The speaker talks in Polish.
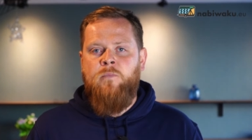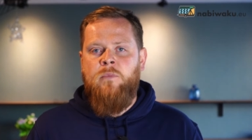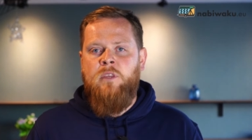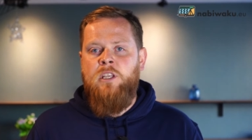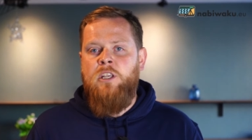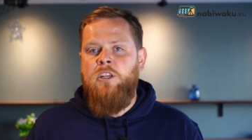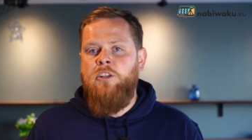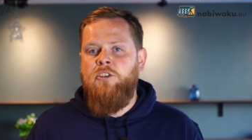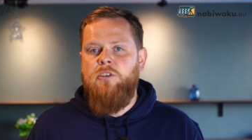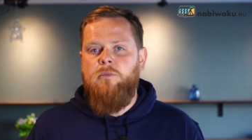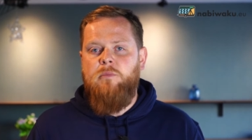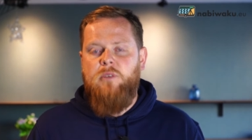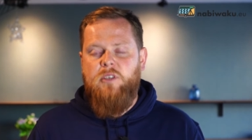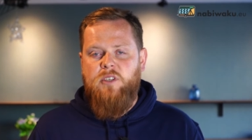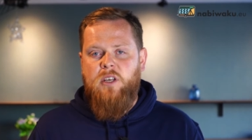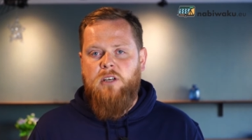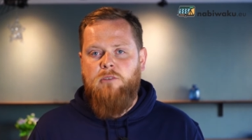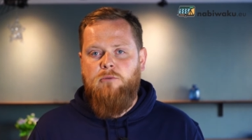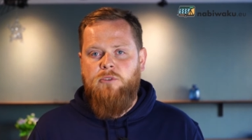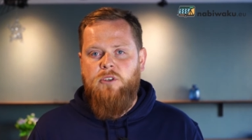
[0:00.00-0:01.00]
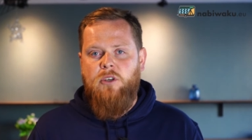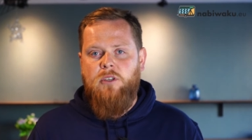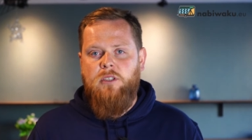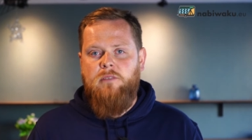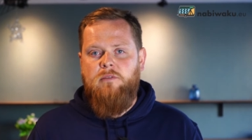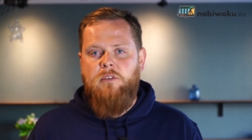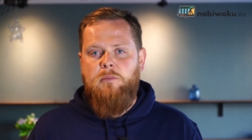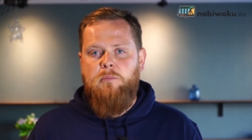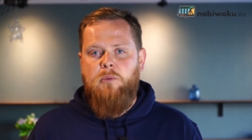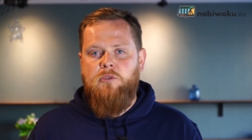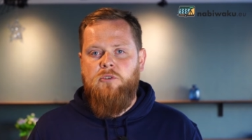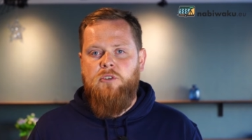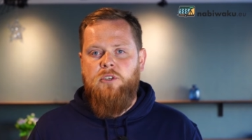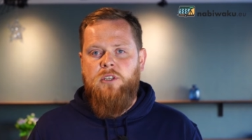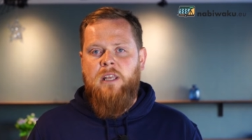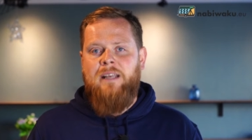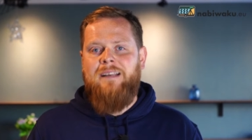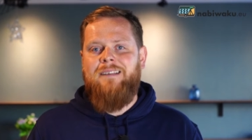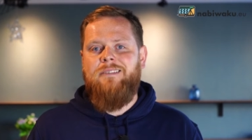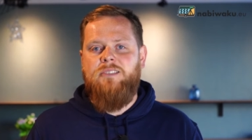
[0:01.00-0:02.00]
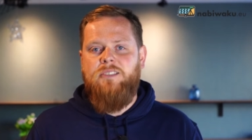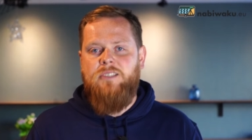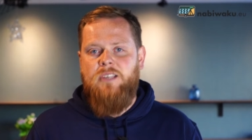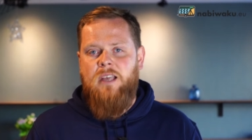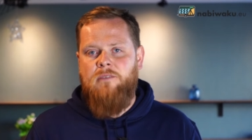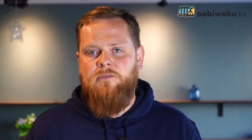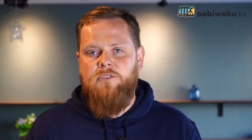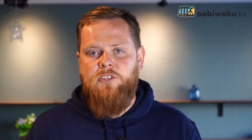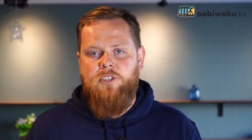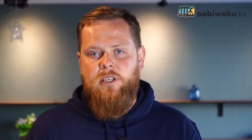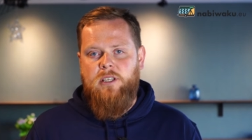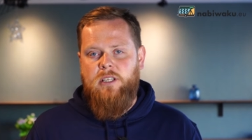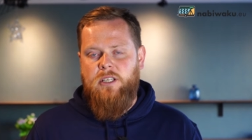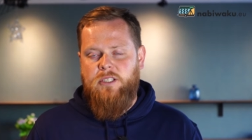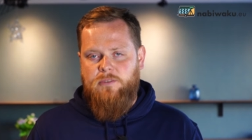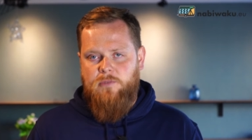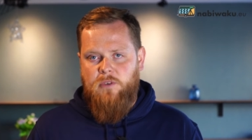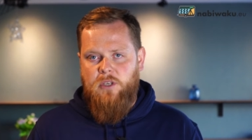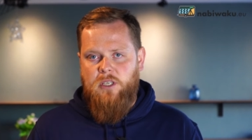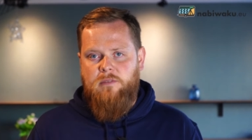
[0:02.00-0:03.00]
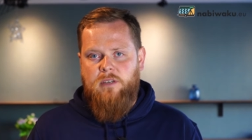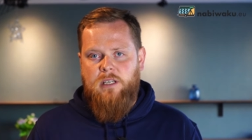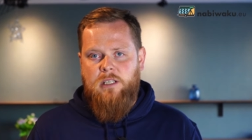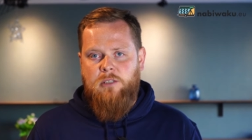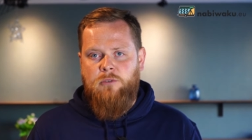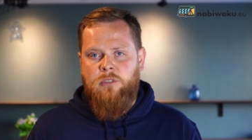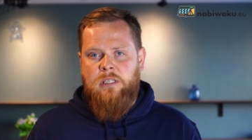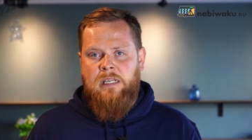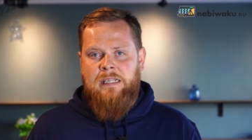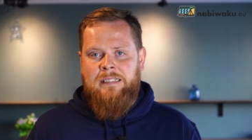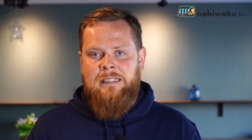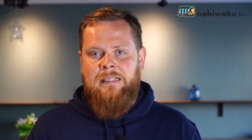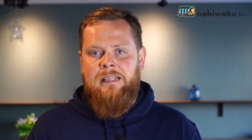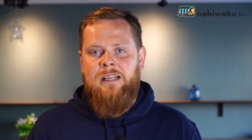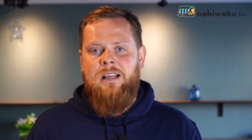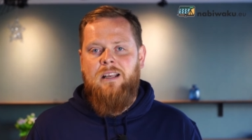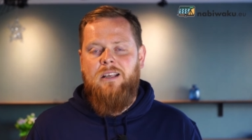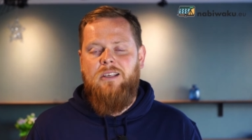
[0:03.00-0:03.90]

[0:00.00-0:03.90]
niczym niezakłócony wypoczynek zawsze na swoich warunkach